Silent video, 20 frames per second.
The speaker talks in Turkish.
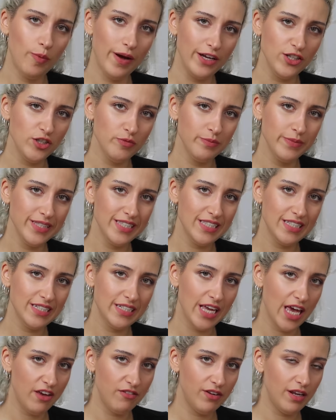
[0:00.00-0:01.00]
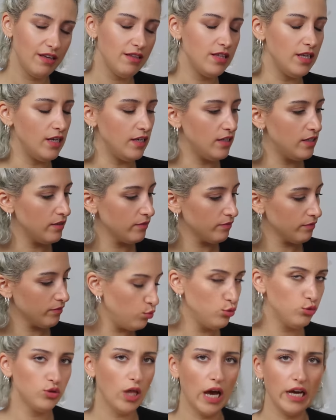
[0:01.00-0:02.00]
Bu bence mısır gevreği değil.
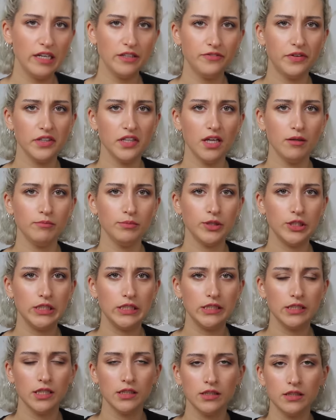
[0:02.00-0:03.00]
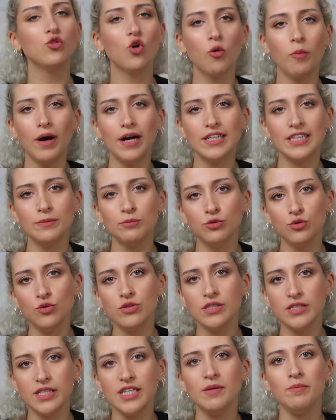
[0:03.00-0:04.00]
Buğdaylı falan bir şey sanırım. Normalde bunun
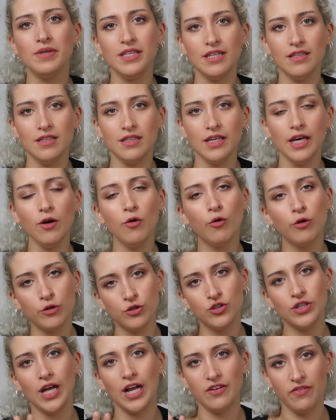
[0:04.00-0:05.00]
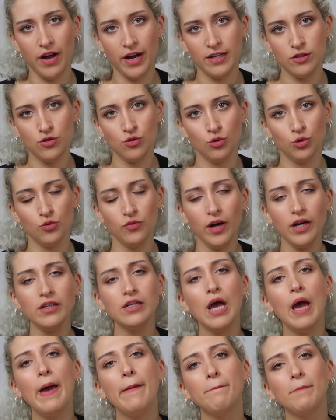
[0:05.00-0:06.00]
sinimini diye orijinal versiyonu var.
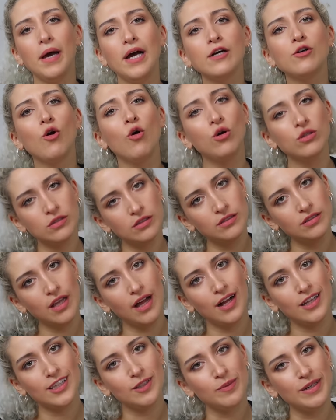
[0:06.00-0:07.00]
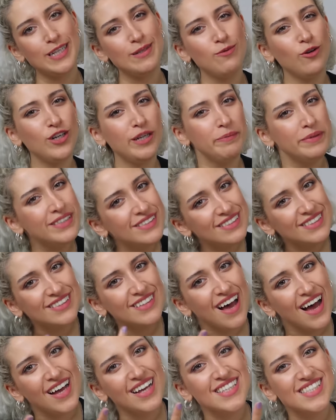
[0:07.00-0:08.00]
Ben Golden'la aldım. Hani böyle bir tık
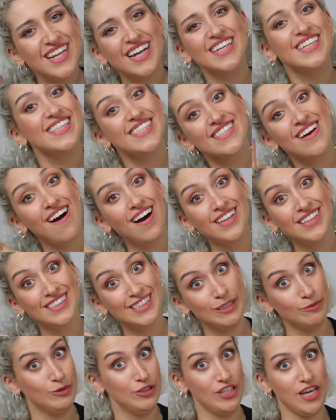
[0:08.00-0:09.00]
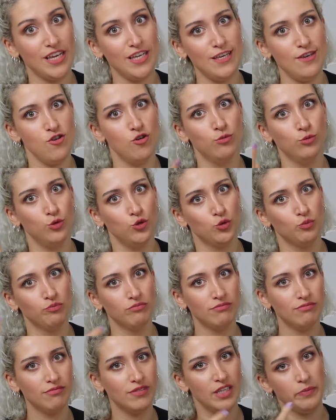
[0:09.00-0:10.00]
daha sanki sağlıklı bir şey yiyormuşum
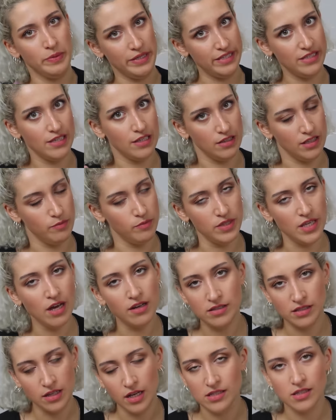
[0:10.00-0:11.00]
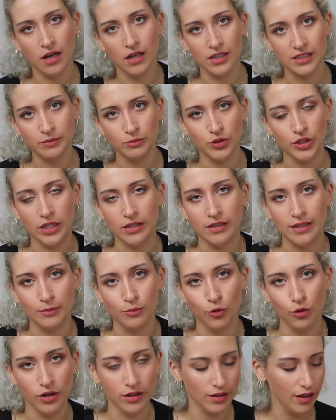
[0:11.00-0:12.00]
gibi hissettiğim diye asla sağlıklı bir şey değil bu
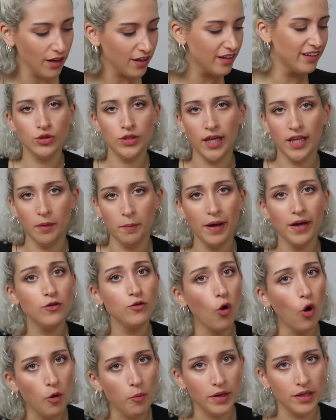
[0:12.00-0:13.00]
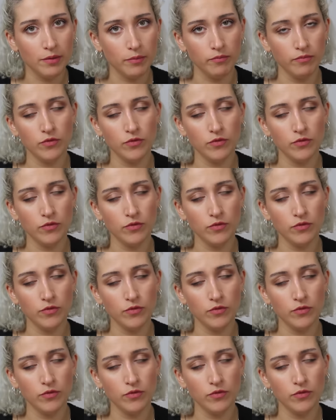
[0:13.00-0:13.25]
arada. Türkiye'de ben görmedim.